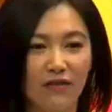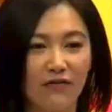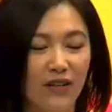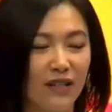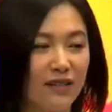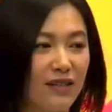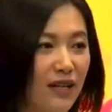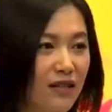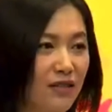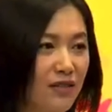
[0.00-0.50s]

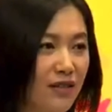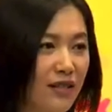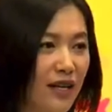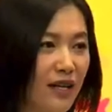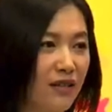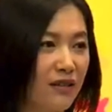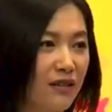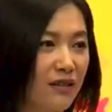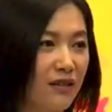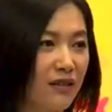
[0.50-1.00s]
放在其
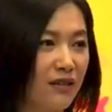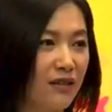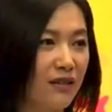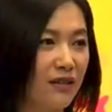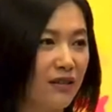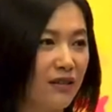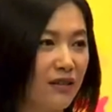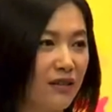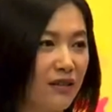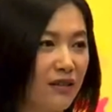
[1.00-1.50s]
他任何
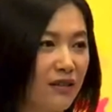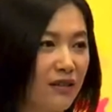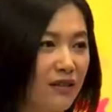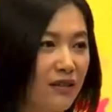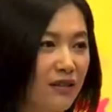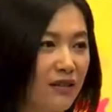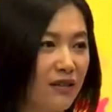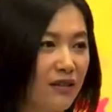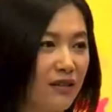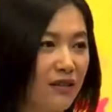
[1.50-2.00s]
档期都不
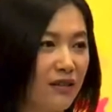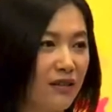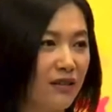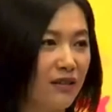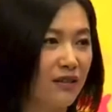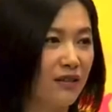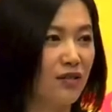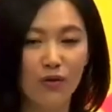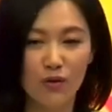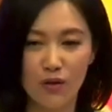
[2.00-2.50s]
合适。
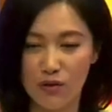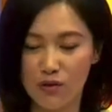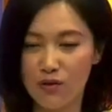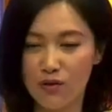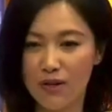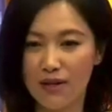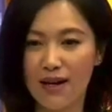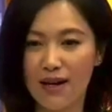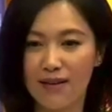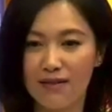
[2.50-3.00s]
所以
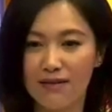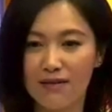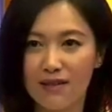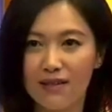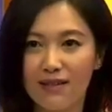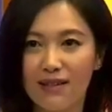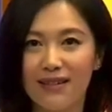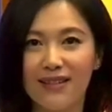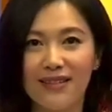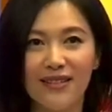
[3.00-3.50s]
虽然
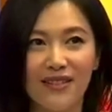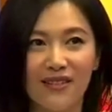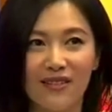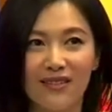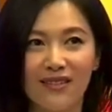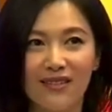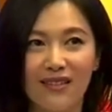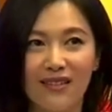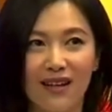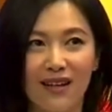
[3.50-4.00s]
今年的情
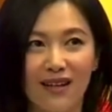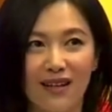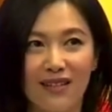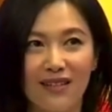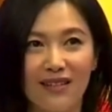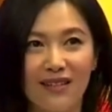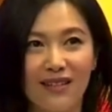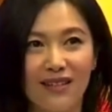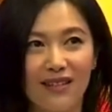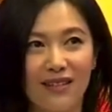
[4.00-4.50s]
人呃，
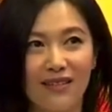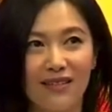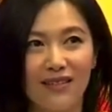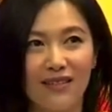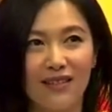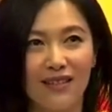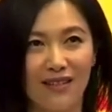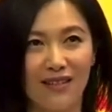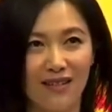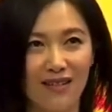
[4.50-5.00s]
今年
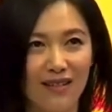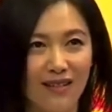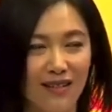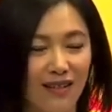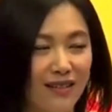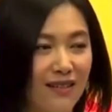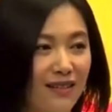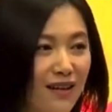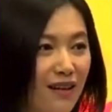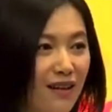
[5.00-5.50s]
情人
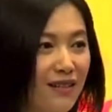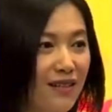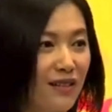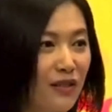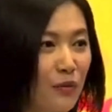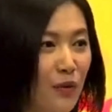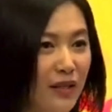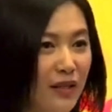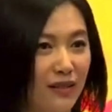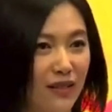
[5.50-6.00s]
节档
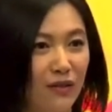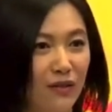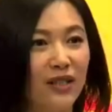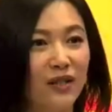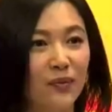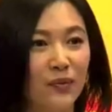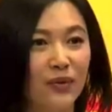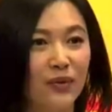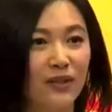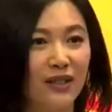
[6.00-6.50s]
跟往年有
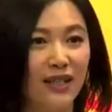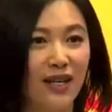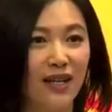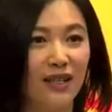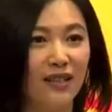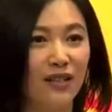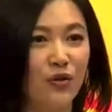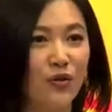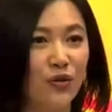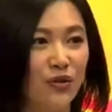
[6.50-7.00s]
点不一
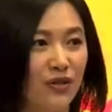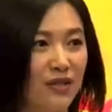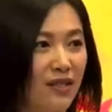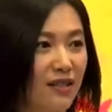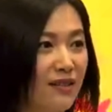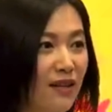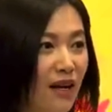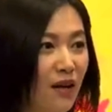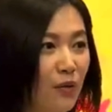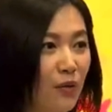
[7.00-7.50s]
样，跟春
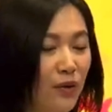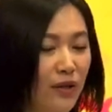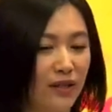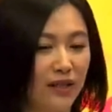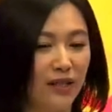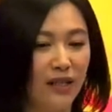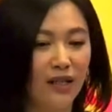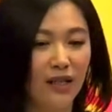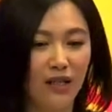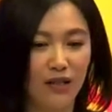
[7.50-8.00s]
节档
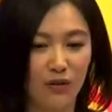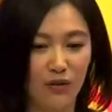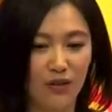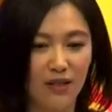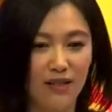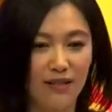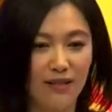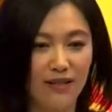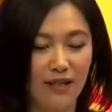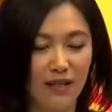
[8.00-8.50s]
会有
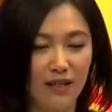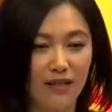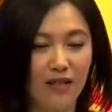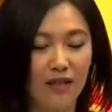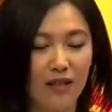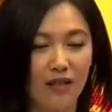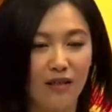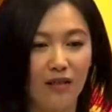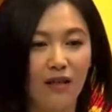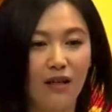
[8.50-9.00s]
点接
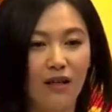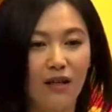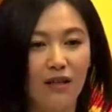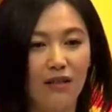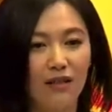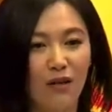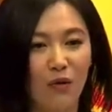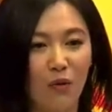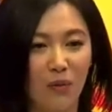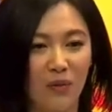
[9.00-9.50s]
近。
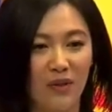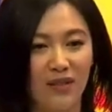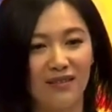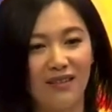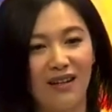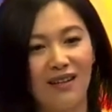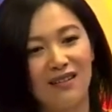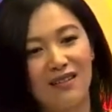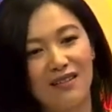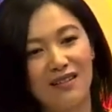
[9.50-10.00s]
那我们
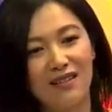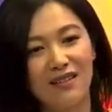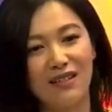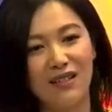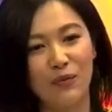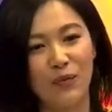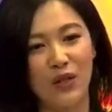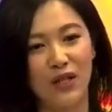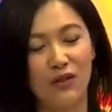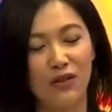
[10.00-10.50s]
当然戏
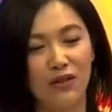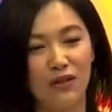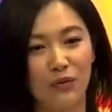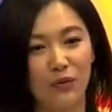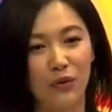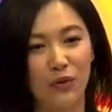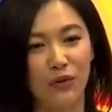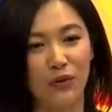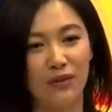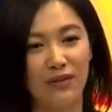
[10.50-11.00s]
里面有
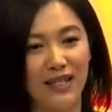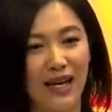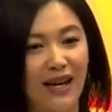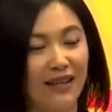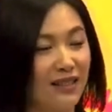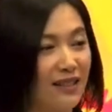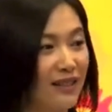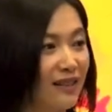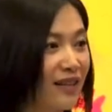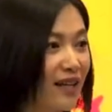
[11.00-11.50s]
很多
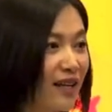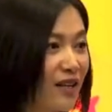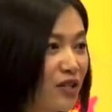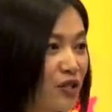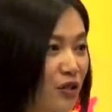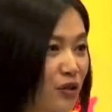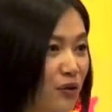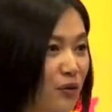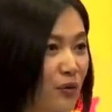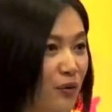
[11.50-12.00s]
家庭啊、
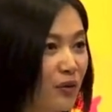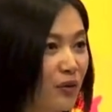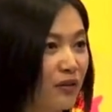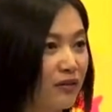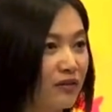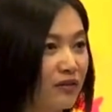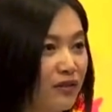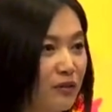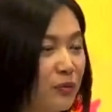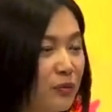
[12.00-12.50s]
生
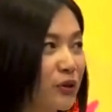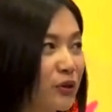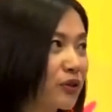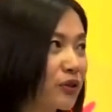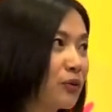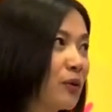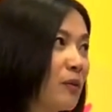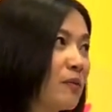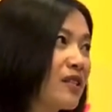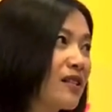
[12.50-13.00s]
活，只不过
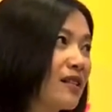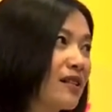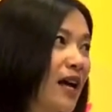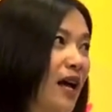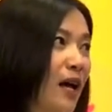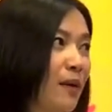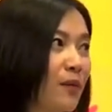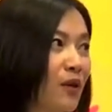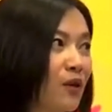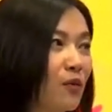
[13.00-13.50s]
是我们现
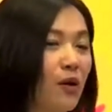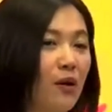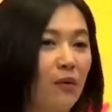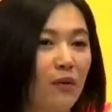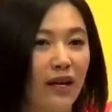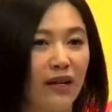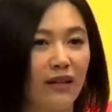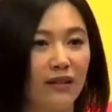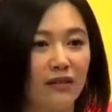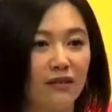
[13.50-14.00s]
在还没有往
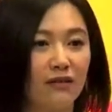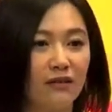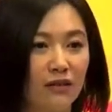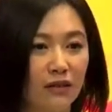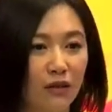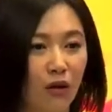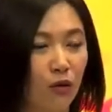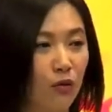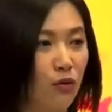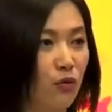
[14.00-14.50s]
外
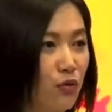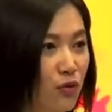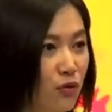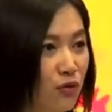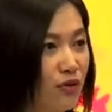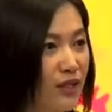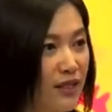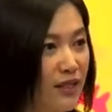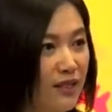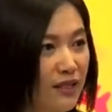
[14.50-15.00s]
透露
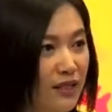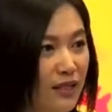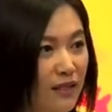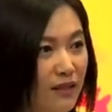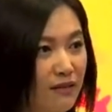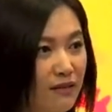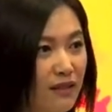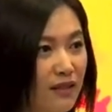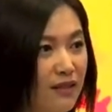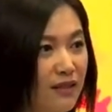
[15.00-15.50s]
出这
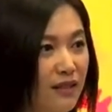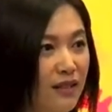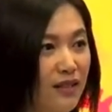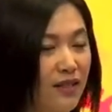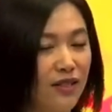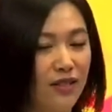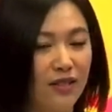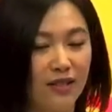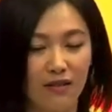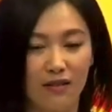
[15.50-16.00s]
些这些
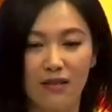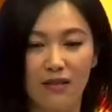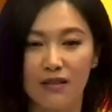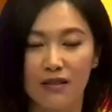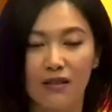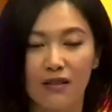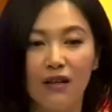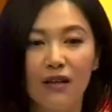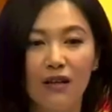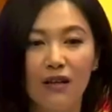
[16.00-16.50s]
的信
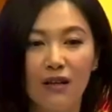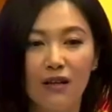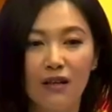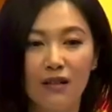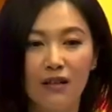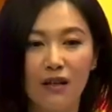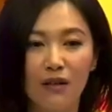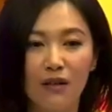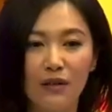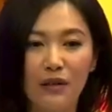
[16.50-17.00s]
息。
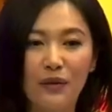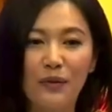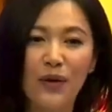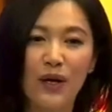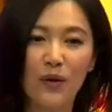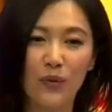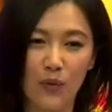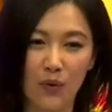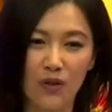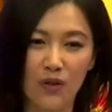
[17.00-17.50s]
然后另
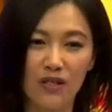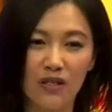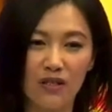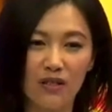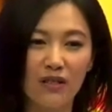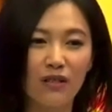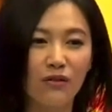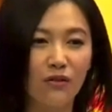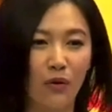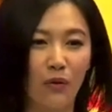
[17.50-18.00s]
外，我
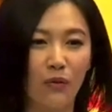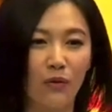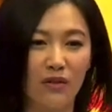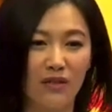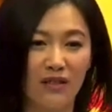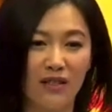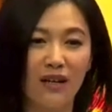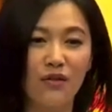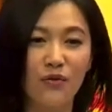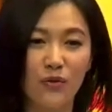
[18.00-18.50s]
是这种，
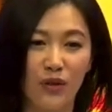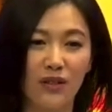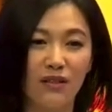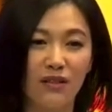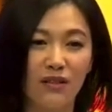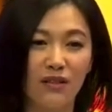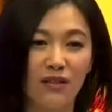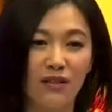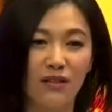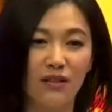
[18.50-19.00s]
我既然决
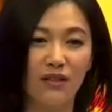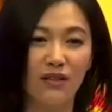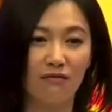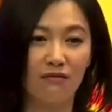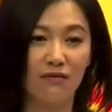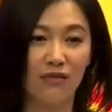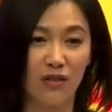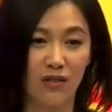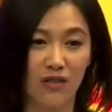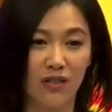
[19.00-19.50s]
定了。
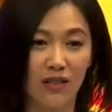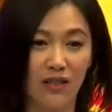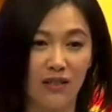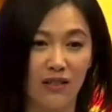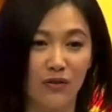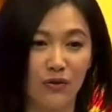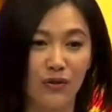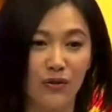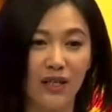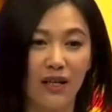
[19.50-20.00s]
世
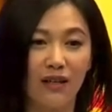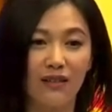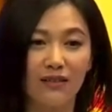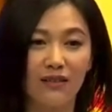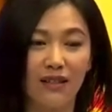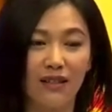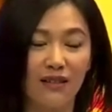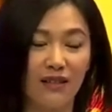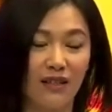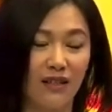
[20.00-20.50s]
界里，就
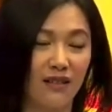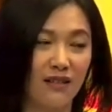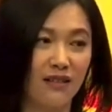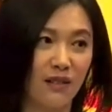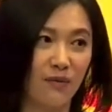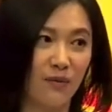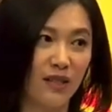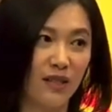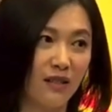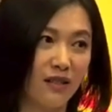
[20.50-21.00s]
像那年
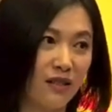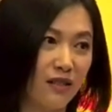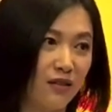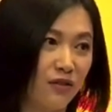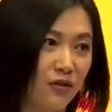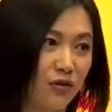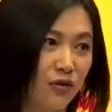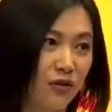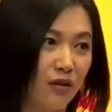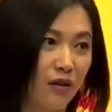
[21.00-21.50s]
亲密敌
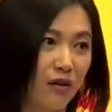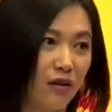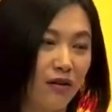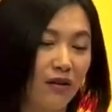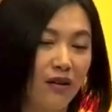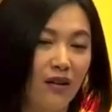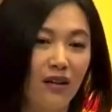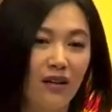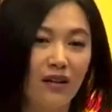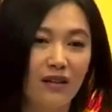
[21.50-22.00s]
人的时
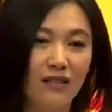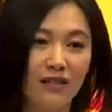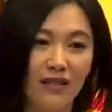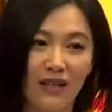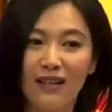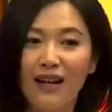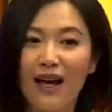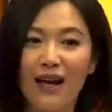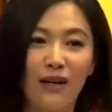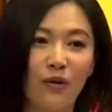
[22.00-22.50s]
候，
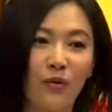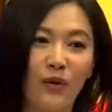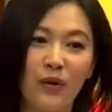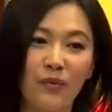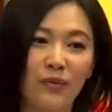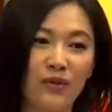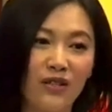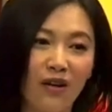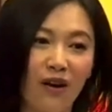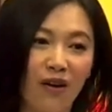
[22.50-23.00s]
谁来了我
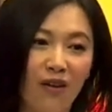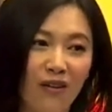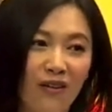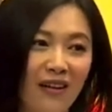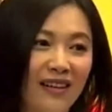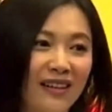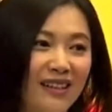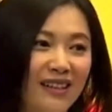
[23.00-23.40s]
也不走。